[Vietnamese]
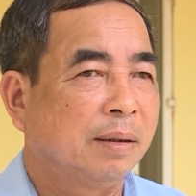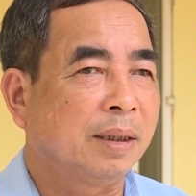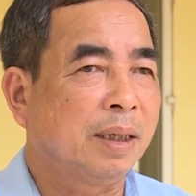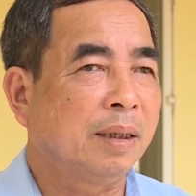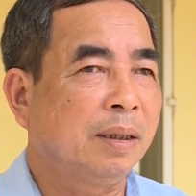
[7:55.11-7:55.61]

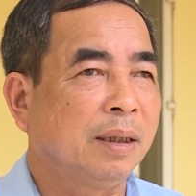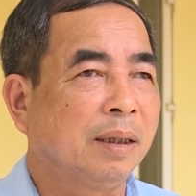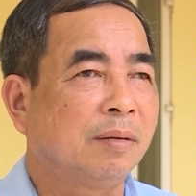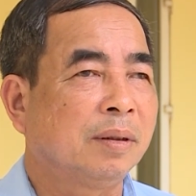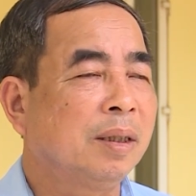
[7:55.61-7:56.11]
ở đây thì
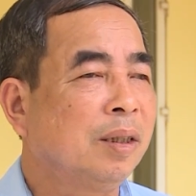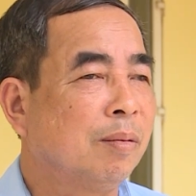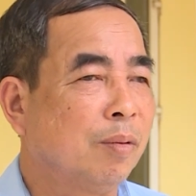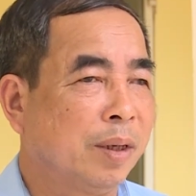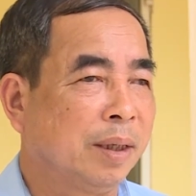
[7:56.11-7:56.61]
có rất
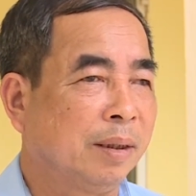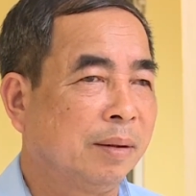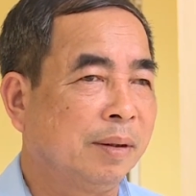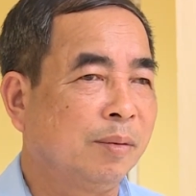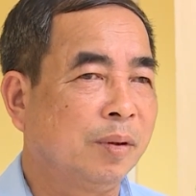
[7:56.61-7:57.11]
nhiều mô hình
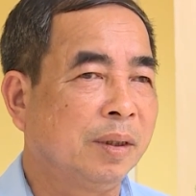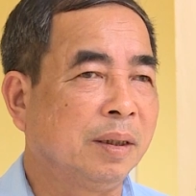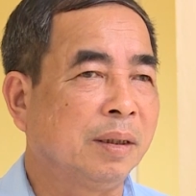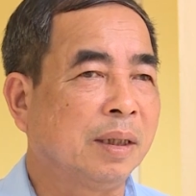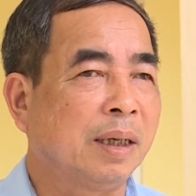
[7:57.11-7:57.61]
như mô
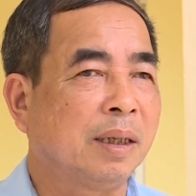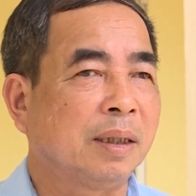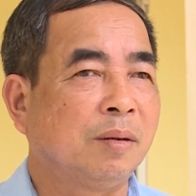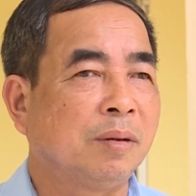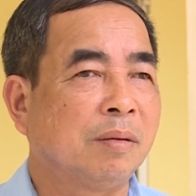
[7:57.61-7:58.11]
hình như hạn là
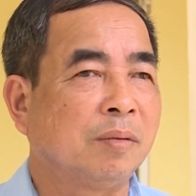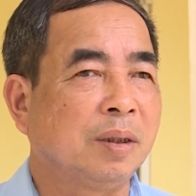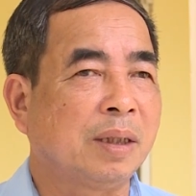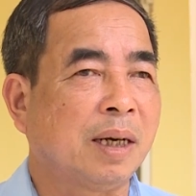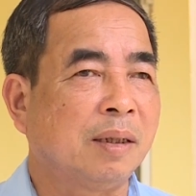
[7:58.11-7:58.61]
nuôi trồng thủy
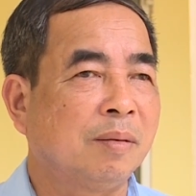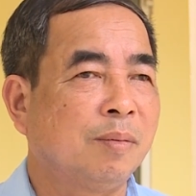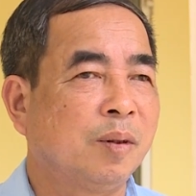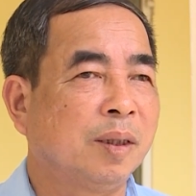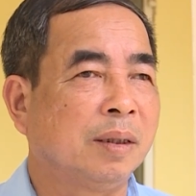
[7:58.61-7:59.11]
sản rồi
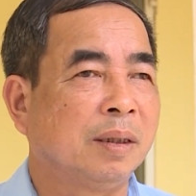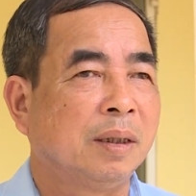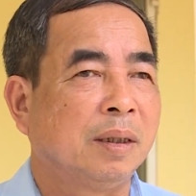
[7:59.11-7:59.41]
mô hình